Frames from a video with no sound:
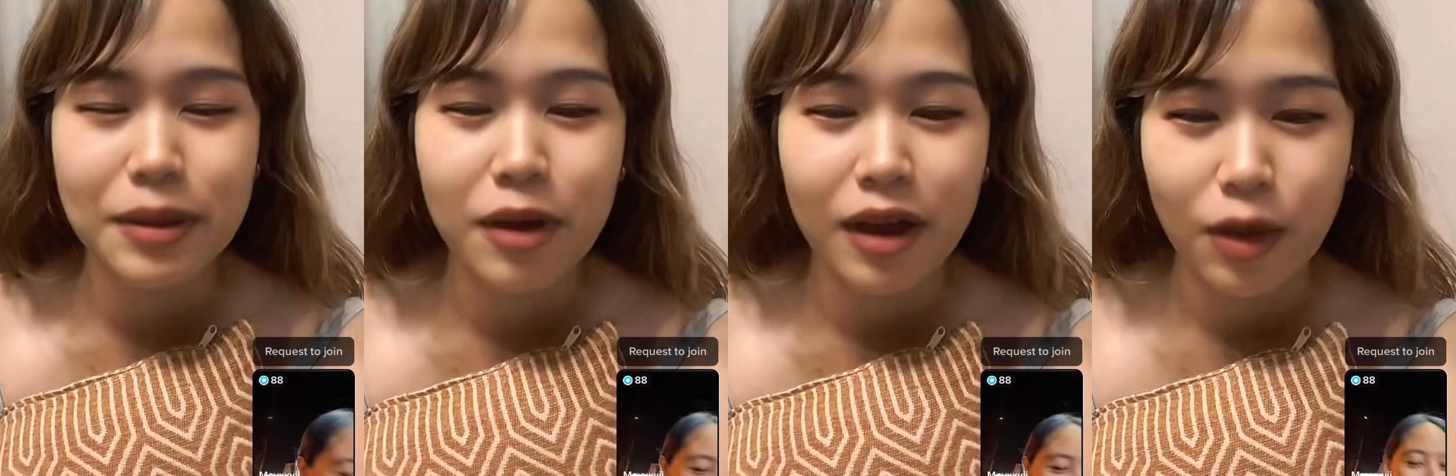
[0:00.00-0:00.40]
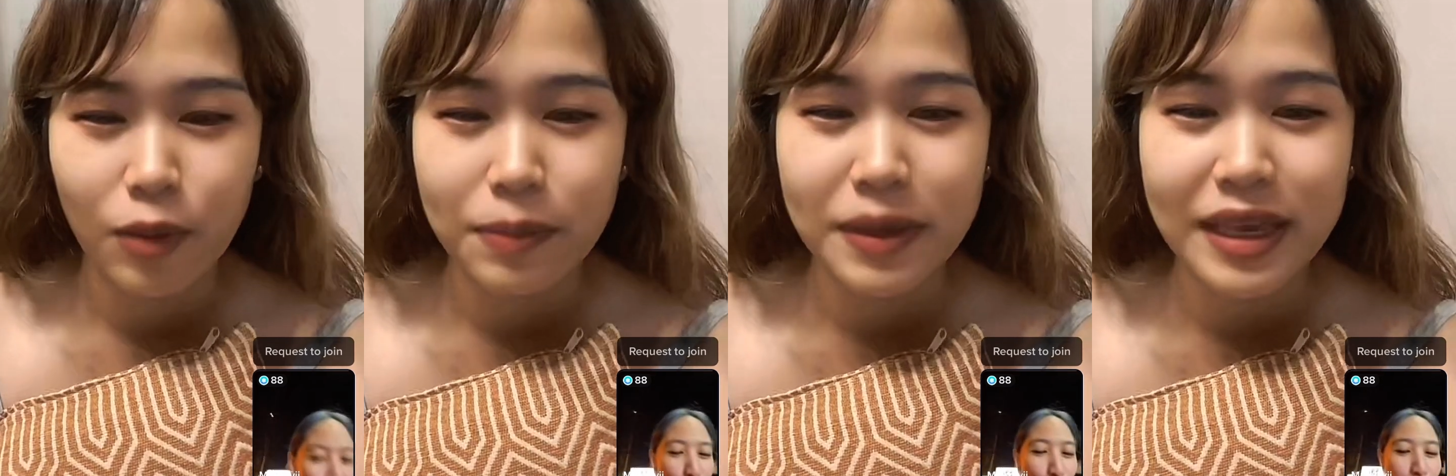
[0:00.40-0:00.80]
บอกเขา
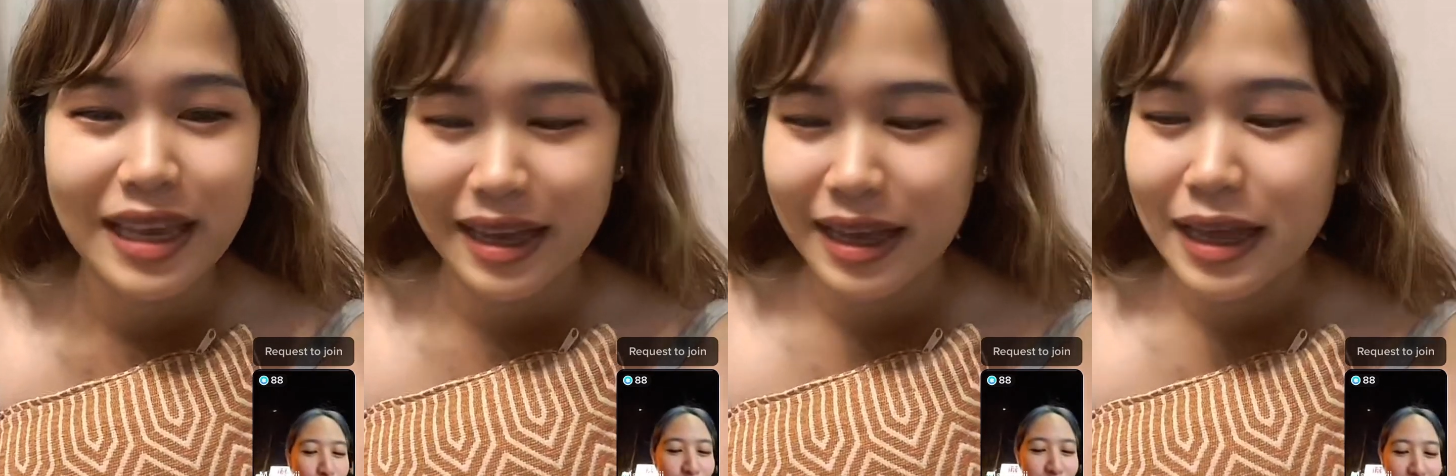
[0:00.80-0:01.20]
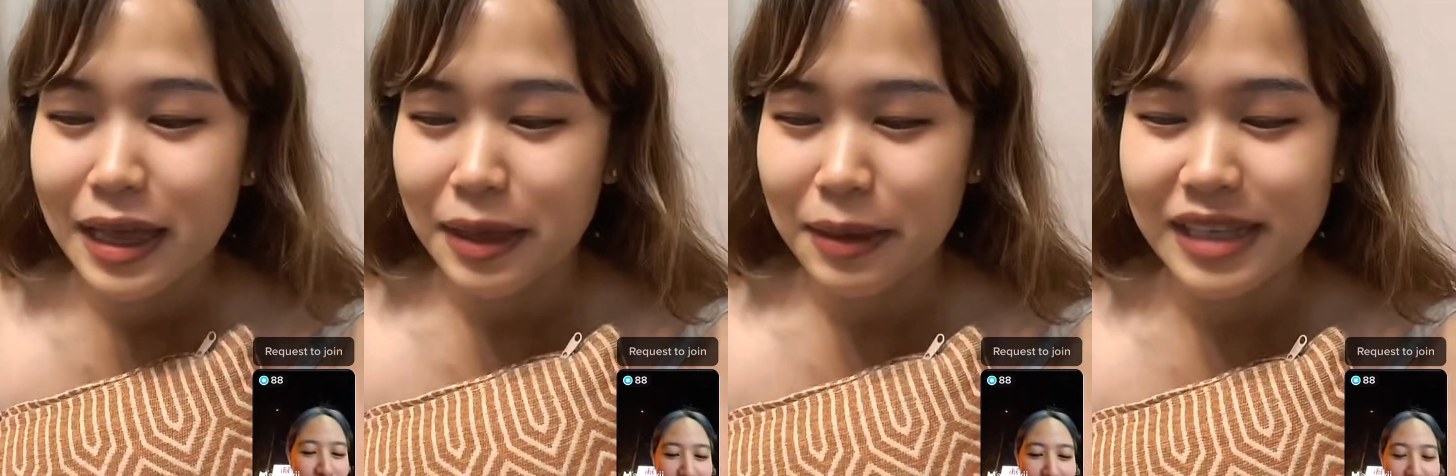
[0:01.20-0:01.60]
ว่าพี่อะ
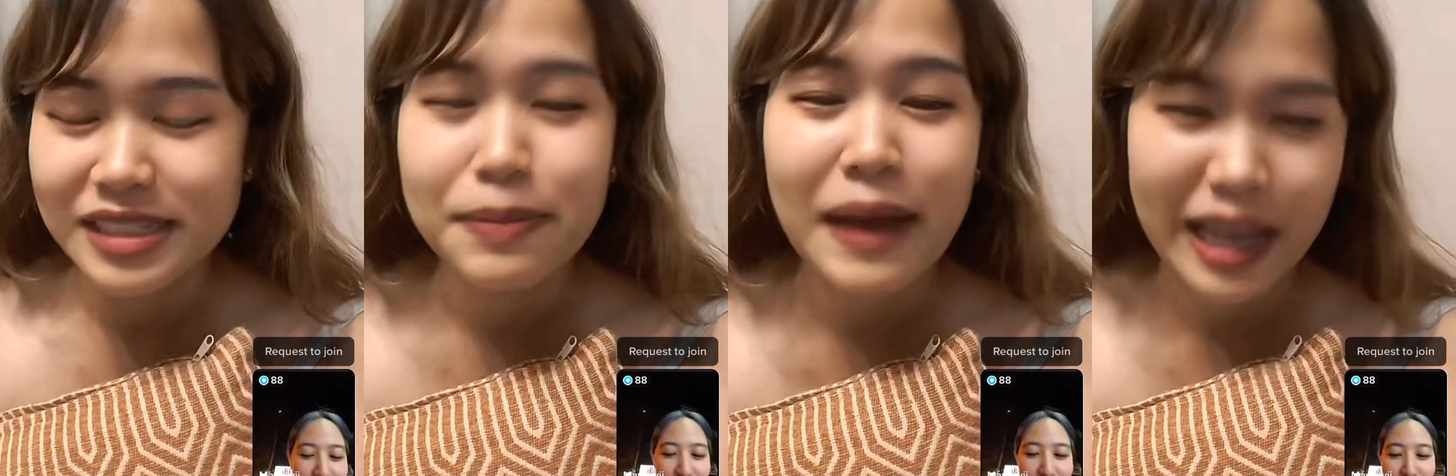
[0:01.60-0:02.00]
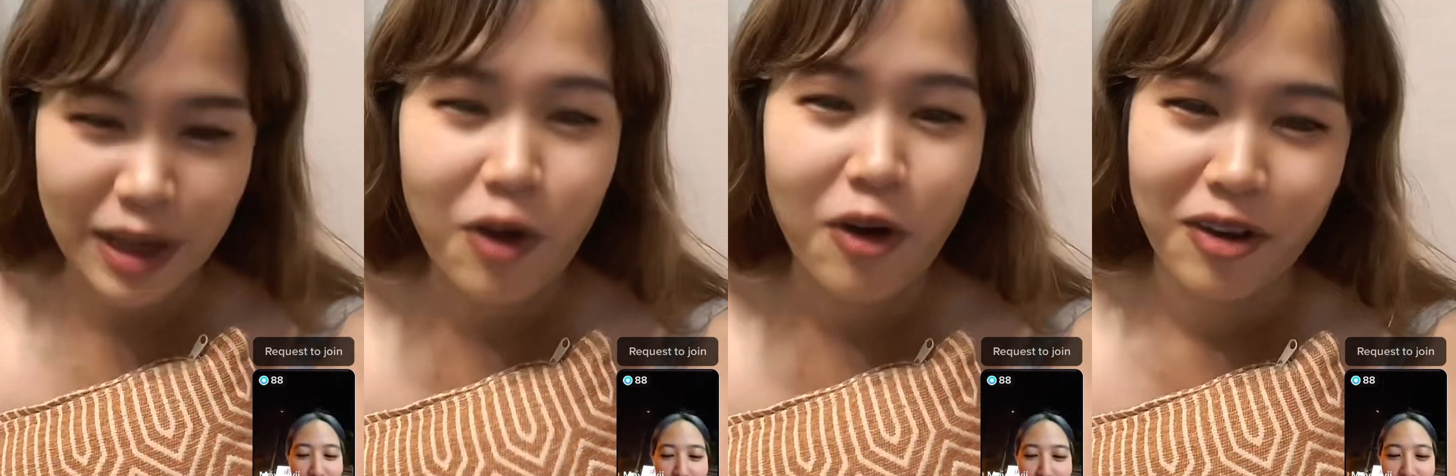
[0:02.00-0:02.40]
อาชีพแพ็ค
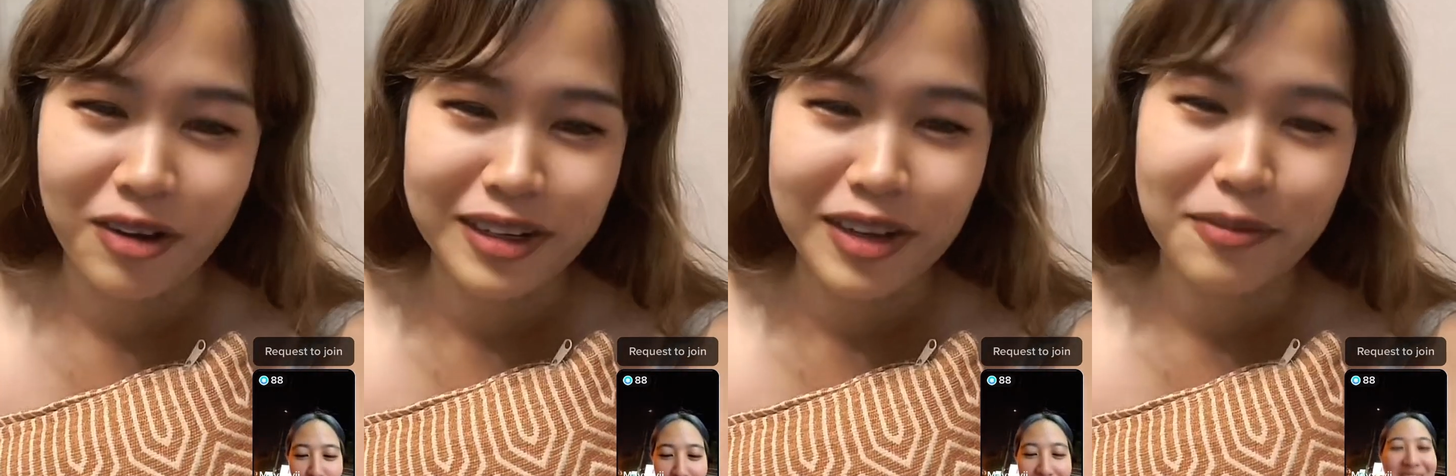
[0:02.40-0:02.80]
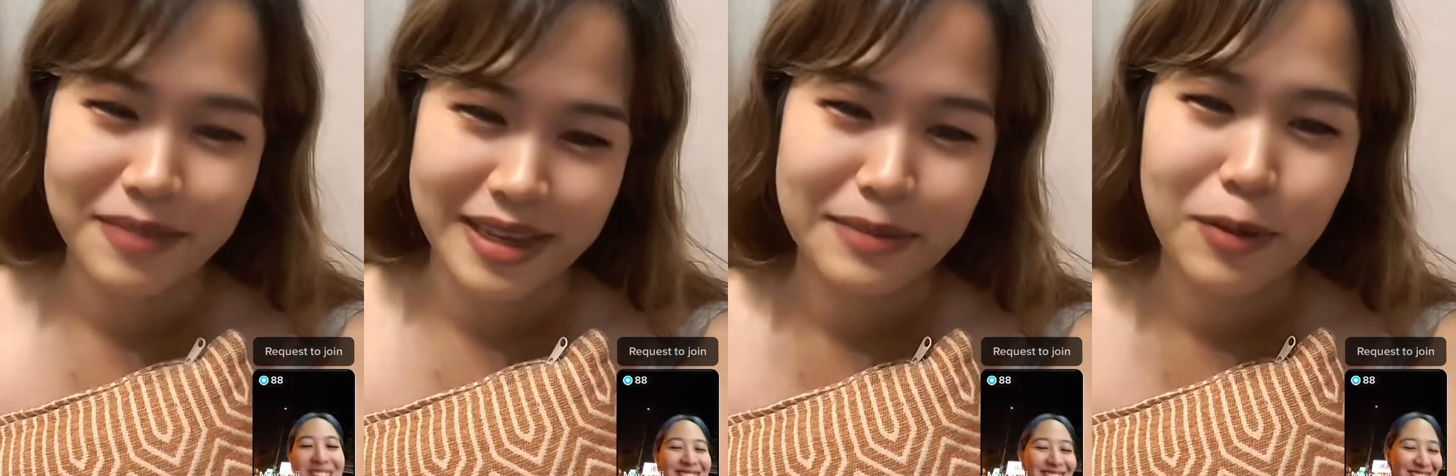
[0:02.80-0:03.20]
ของนึกออก
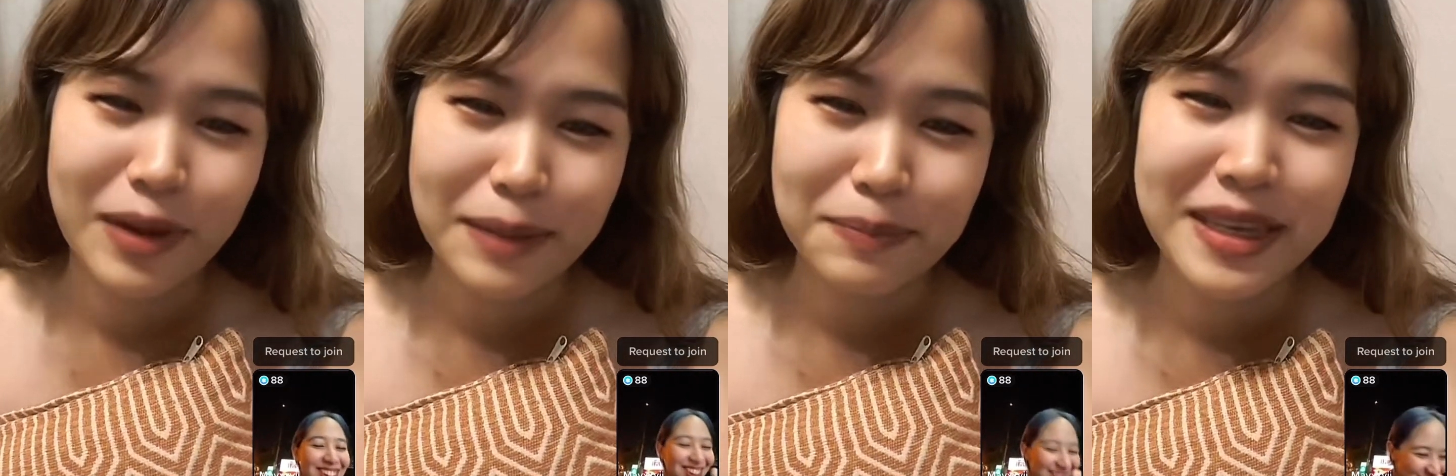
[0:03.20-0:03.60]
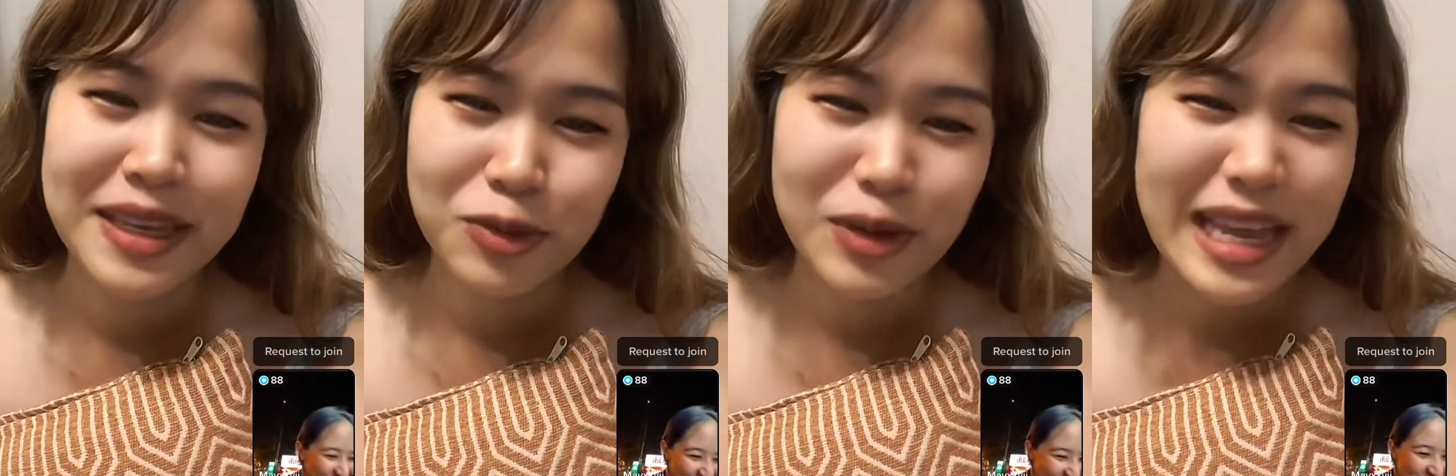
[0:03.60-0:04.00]
ไหมเพราะว่าเล็บ
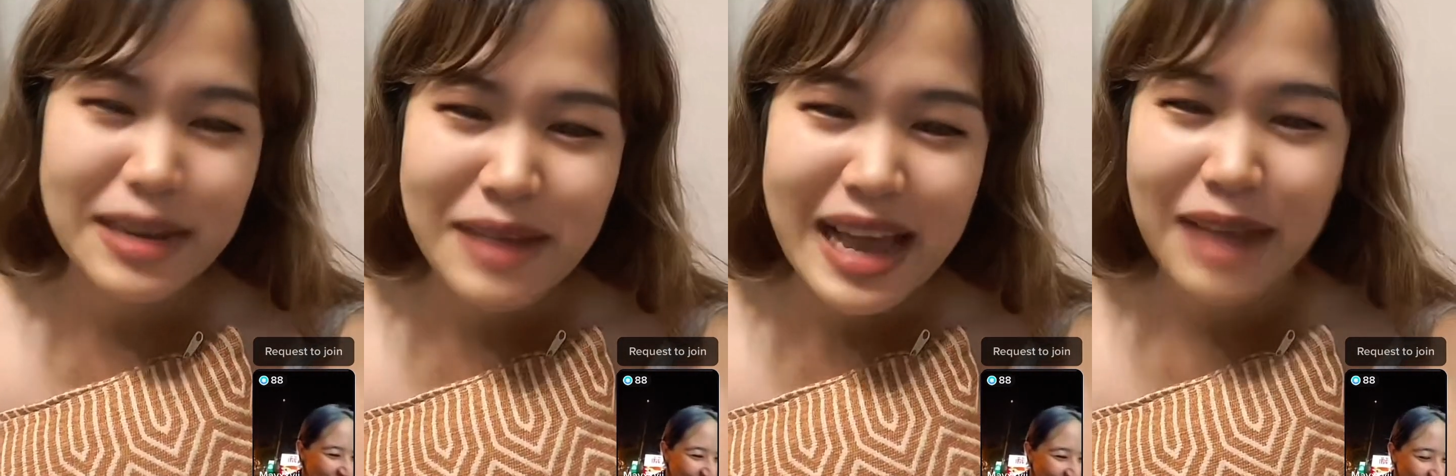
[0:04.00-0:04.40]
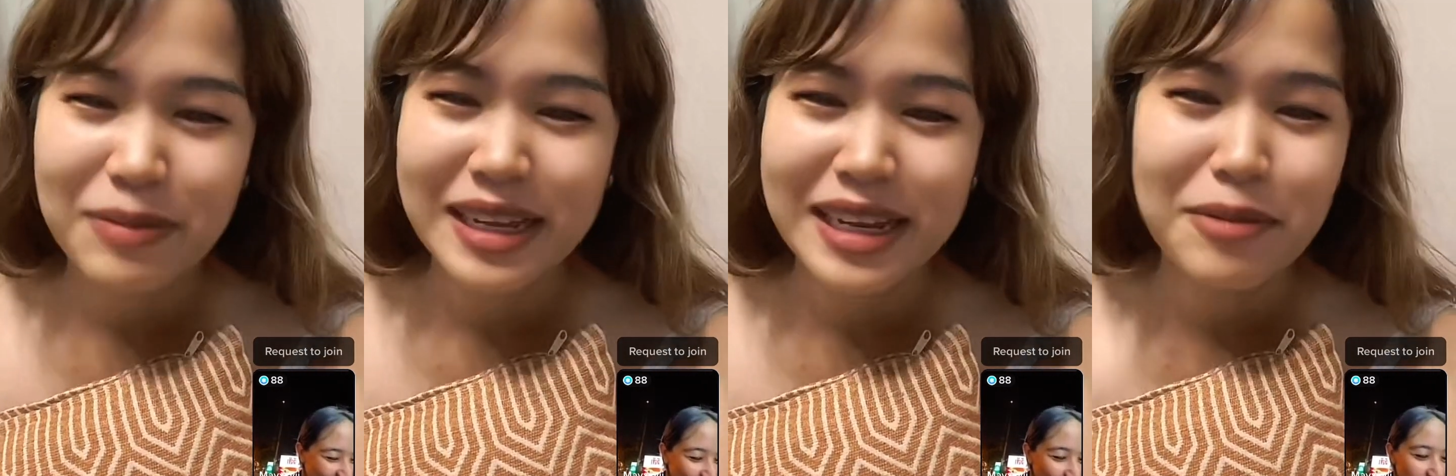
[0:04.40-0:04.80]
พี่ทุเรศมาก
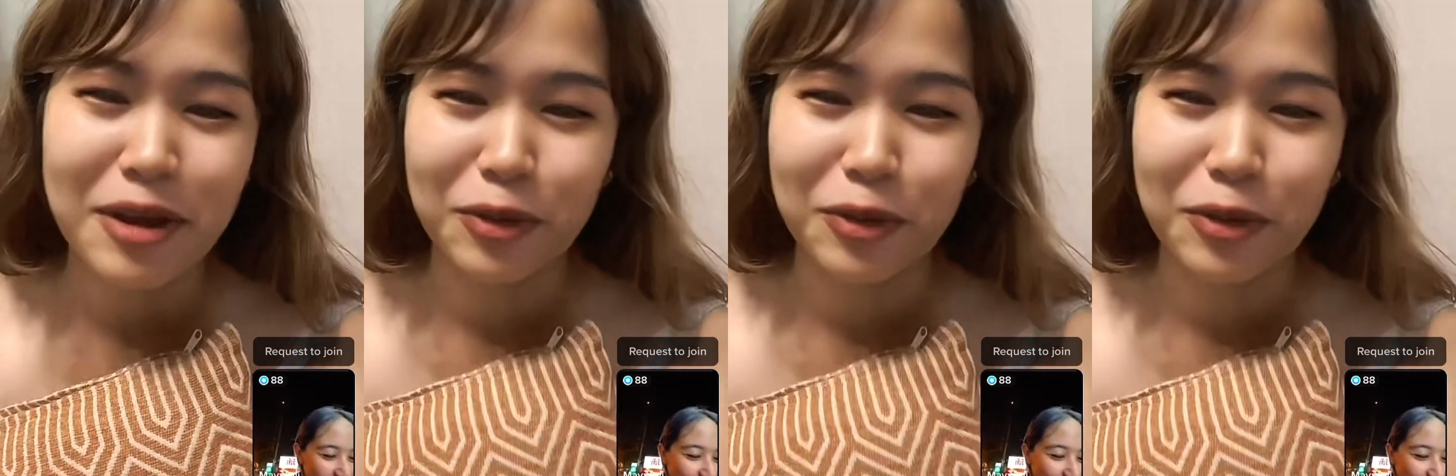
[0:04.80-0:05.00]
พี่ก็เลยบอกทุ